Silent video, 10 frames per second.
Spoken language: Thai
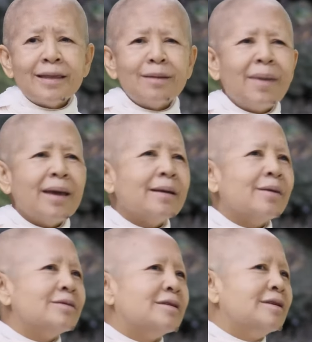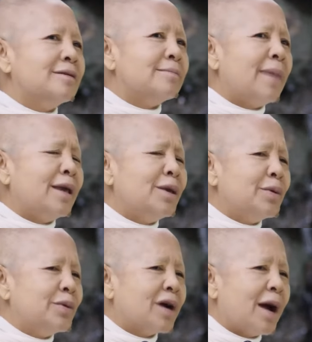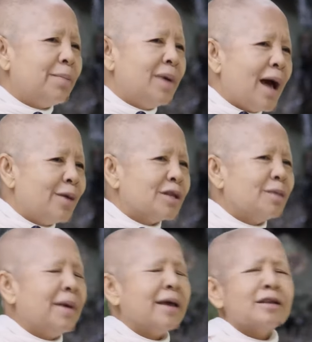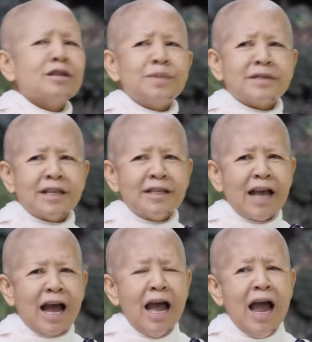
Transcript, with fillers: ทำไมเขาถึงไม่อยู่กับเราทำไมก็ต้องผิดสัญญา